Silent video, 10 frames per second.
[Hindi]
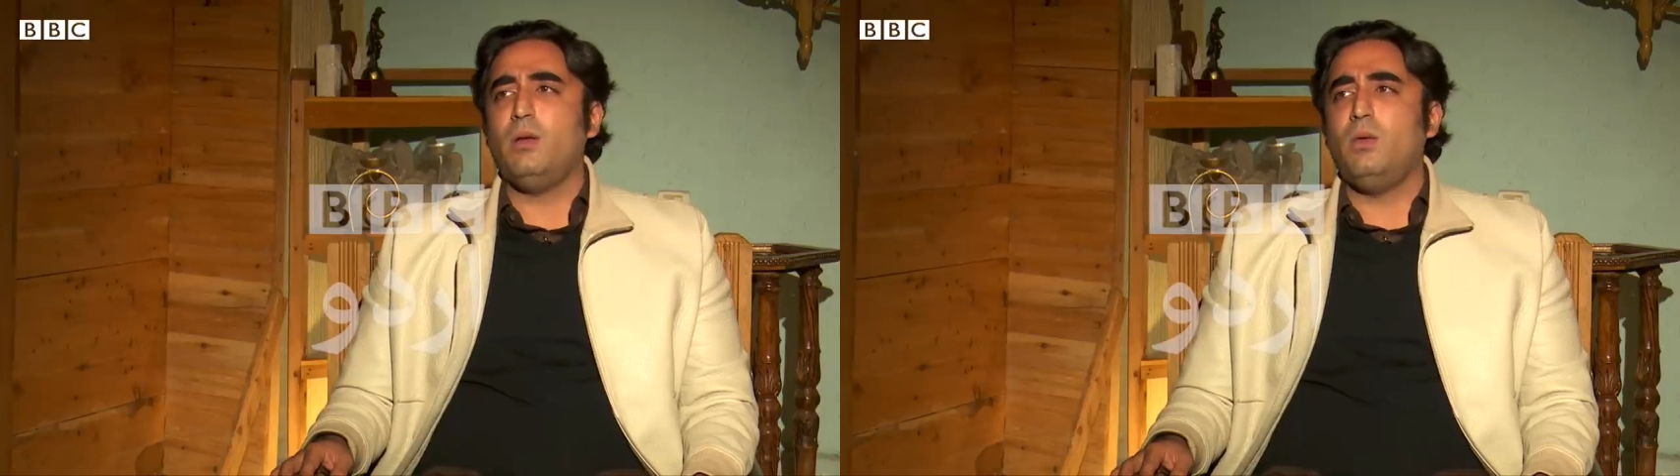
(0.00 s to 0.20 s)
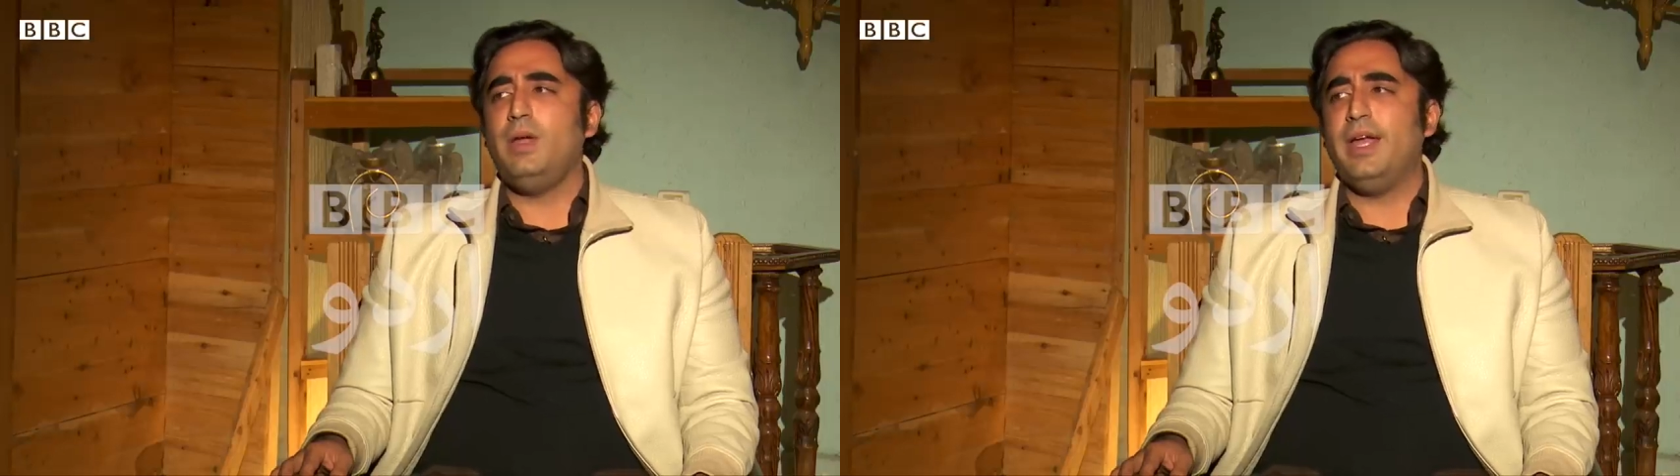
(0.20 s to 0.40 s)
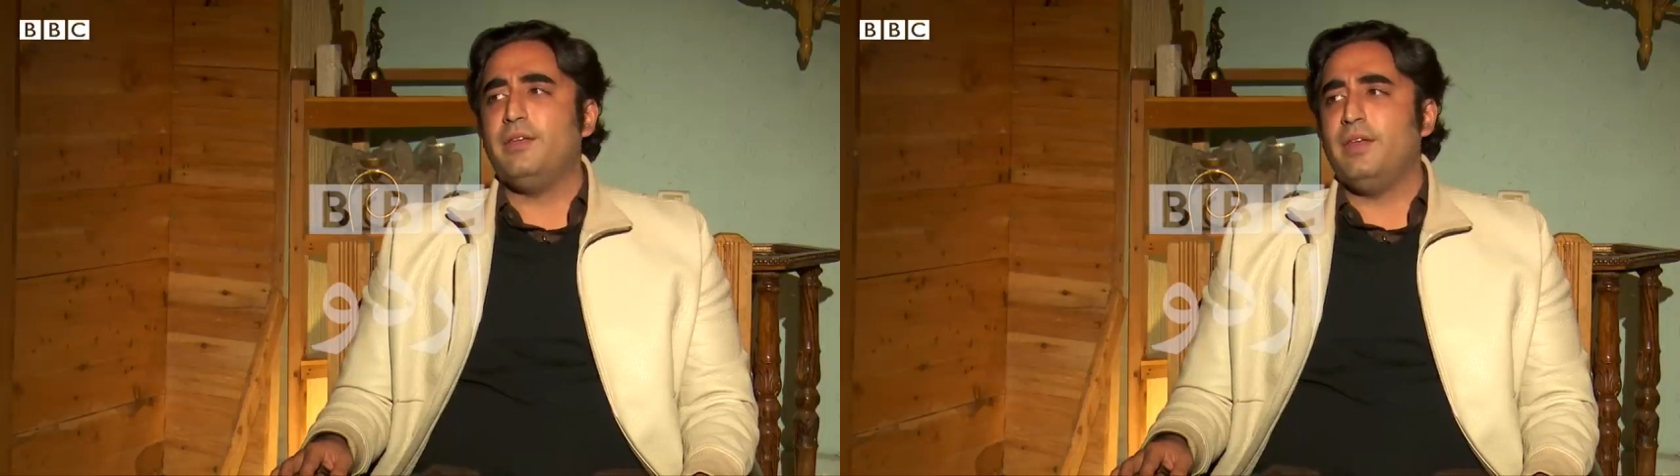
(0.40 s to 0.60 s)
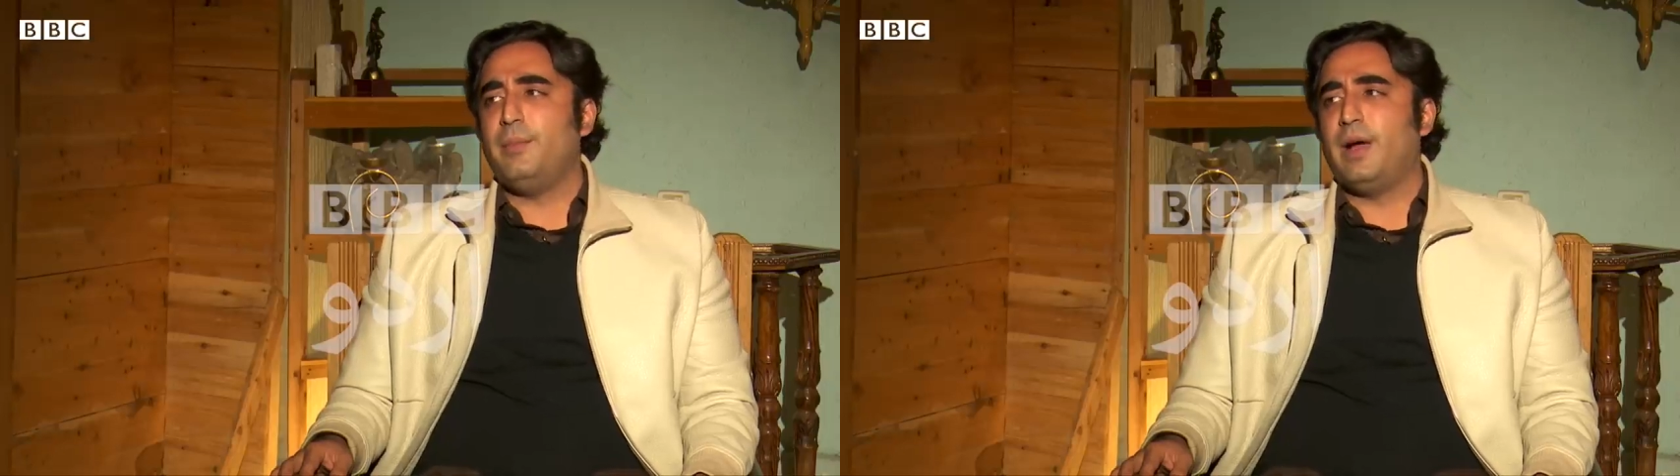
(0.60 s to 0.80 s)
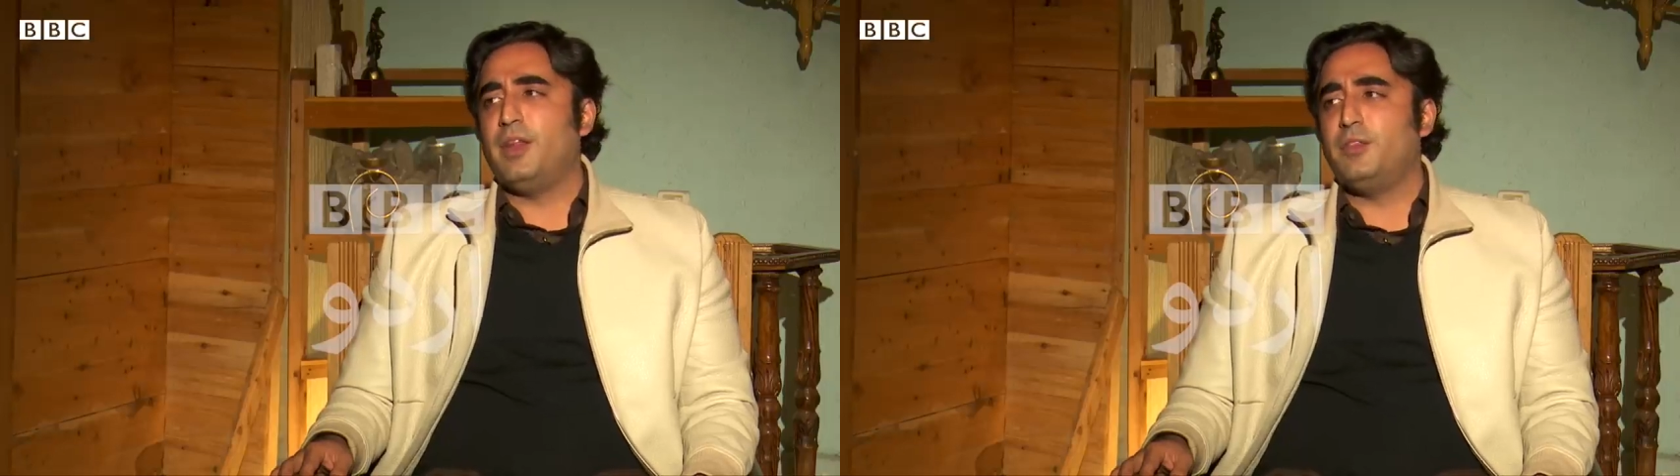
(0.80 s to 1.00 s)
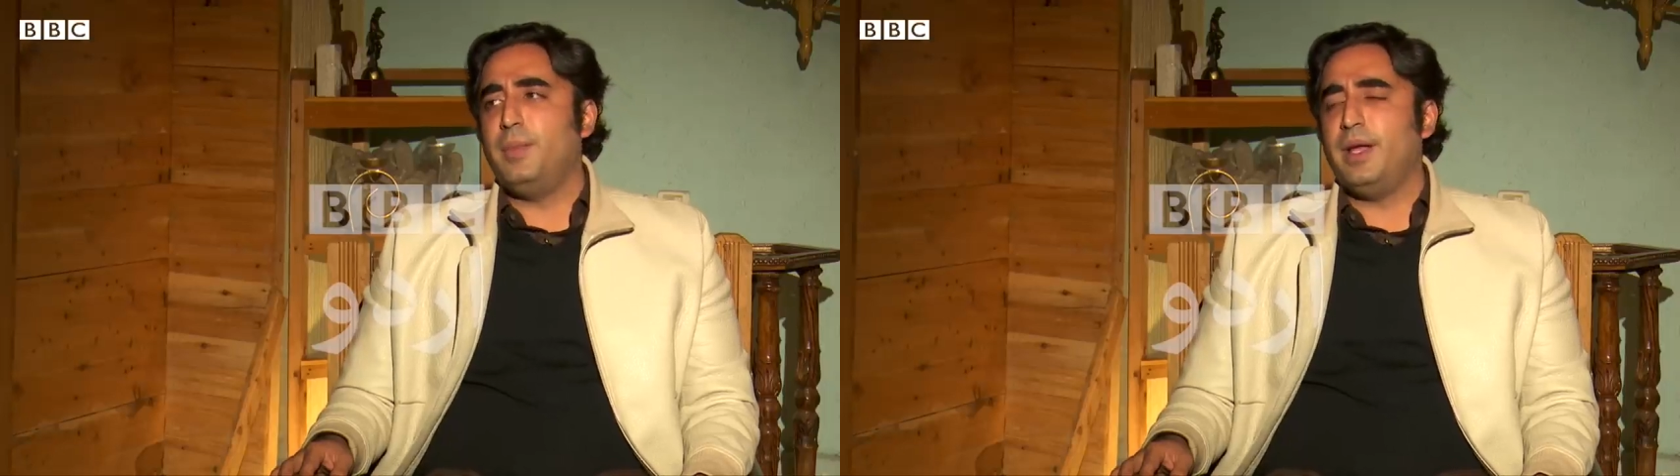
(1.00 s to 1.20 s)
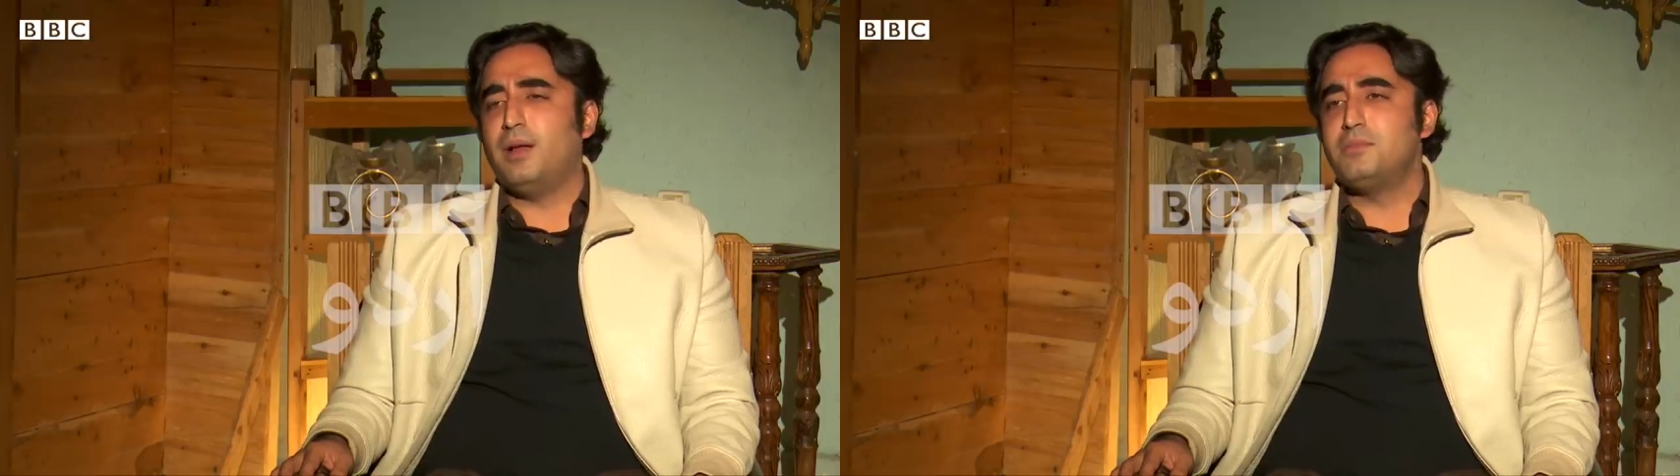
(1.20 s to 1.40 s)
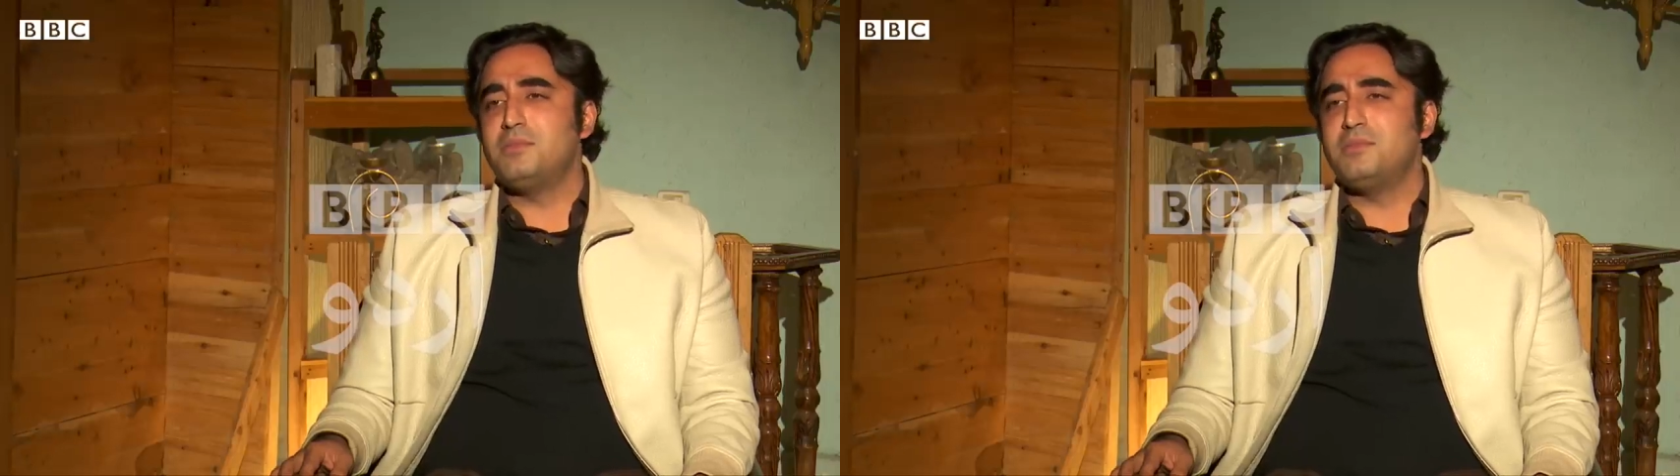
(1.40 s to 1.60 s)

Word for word: कोई ऐसे बात पे हम